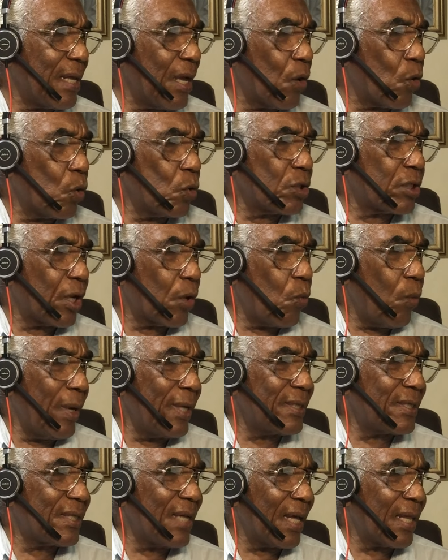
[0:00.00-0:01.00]
y en
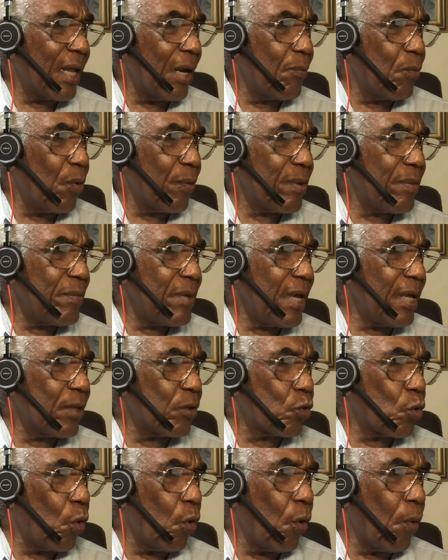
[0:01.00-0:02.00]
consecuencia del
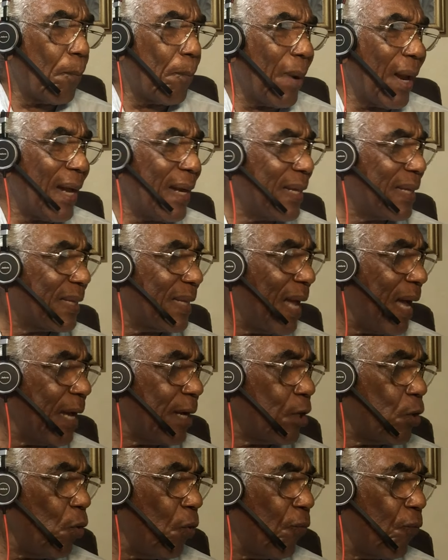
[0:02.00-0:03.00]
movimiento
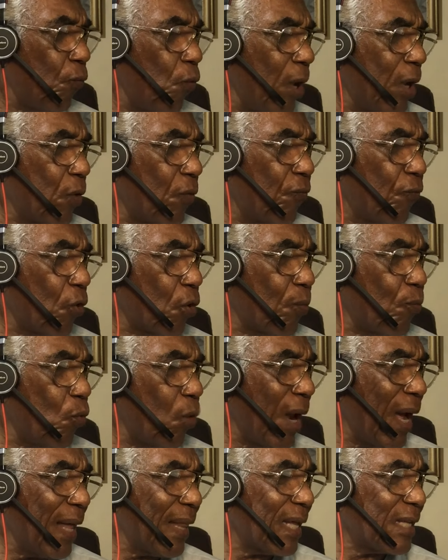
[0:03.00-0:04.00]
planetario fueron
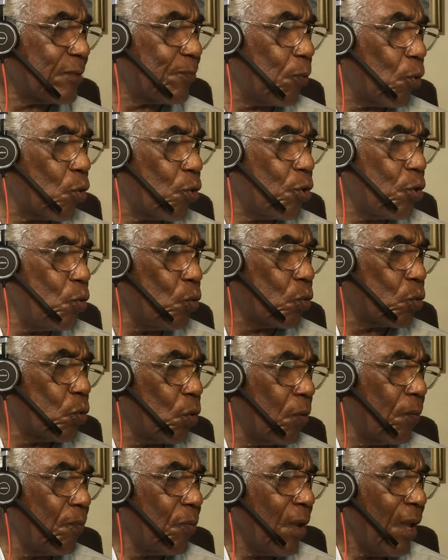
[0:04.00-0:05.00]
formuladas por
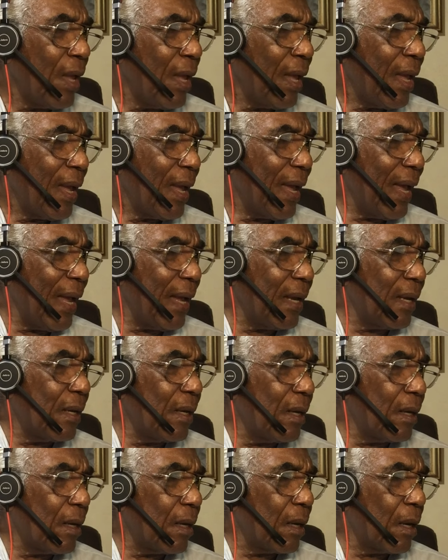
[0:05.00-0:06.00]
Newton en
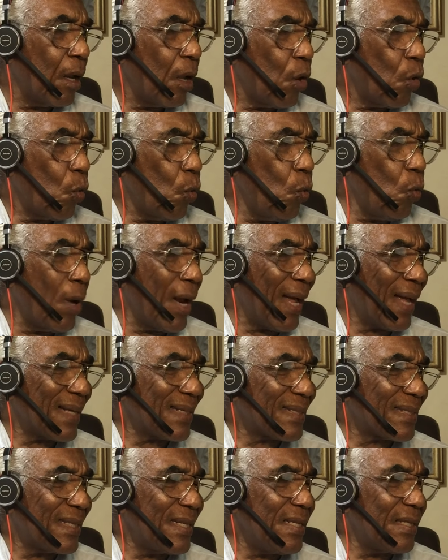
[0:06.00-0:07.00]
una
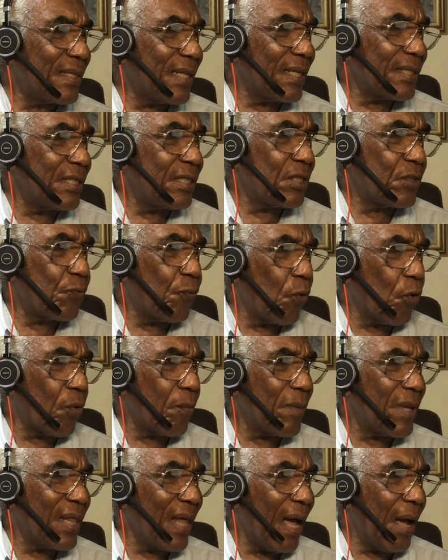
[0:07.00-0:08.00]
síntesis
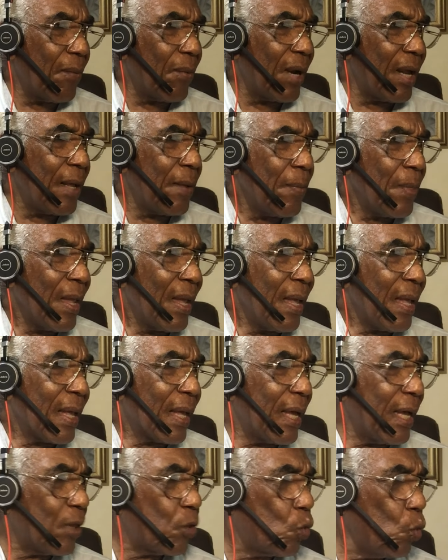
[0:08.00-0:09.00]
formidable
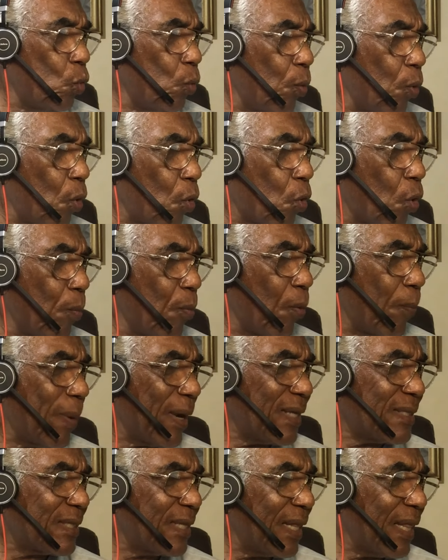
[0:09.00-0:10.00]
que tuvo como
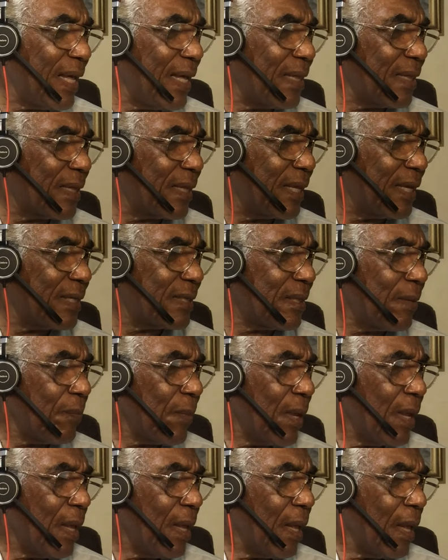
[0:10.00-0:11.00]
precedentes
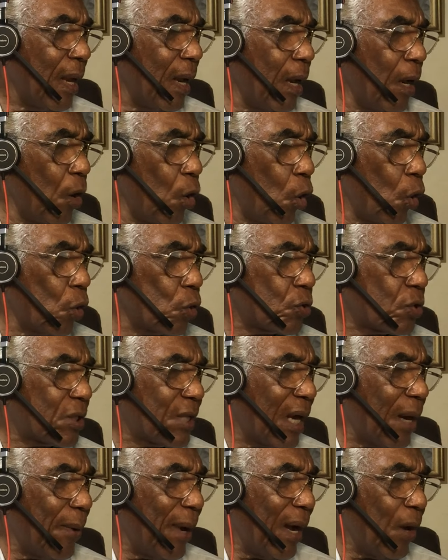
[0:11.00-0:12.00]
los
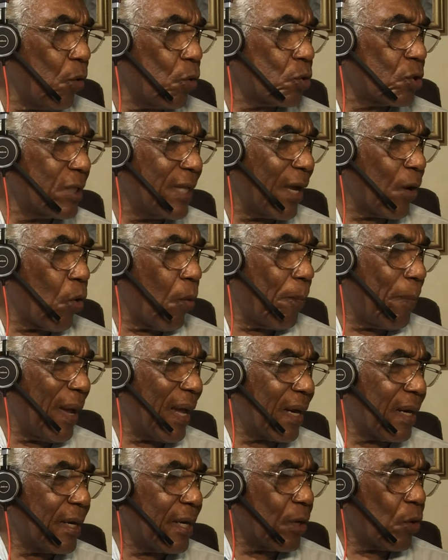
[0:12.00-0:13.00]
trabajos de
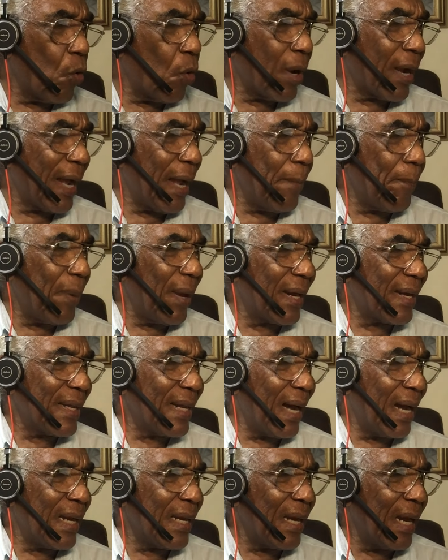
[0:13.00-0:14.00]
Copérnico, Kepler
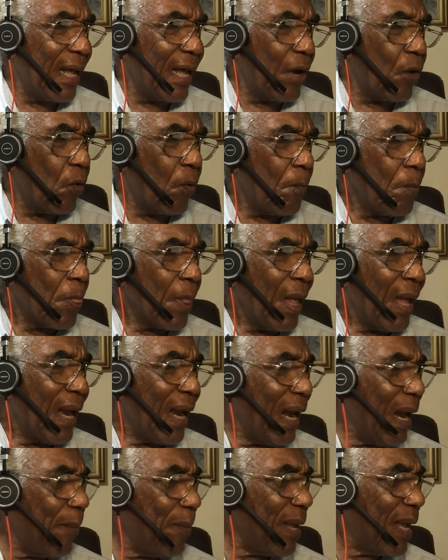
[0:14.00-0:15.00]
y Galileo.
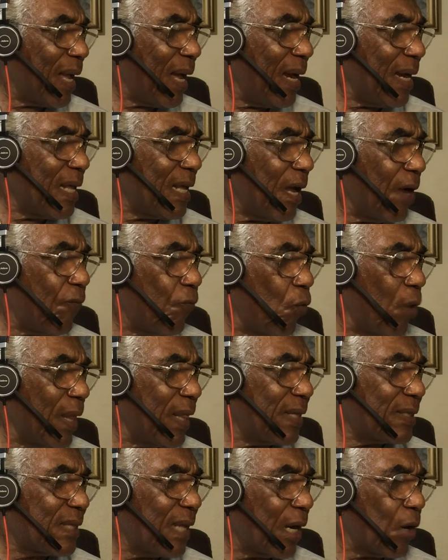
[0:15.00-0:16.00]
La mecánica
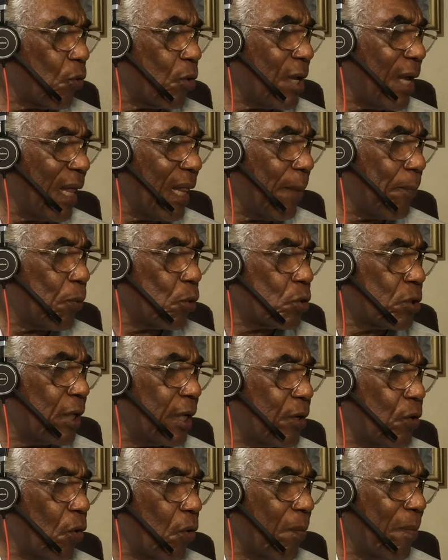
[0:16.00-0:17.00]
fue desarrollada
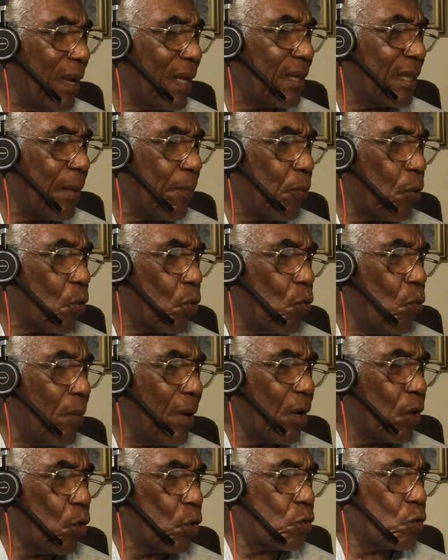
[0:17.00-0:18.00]
posteriormente por
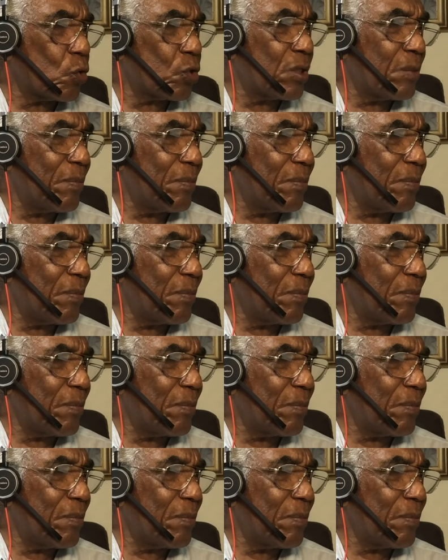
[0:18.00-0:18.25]
numerosos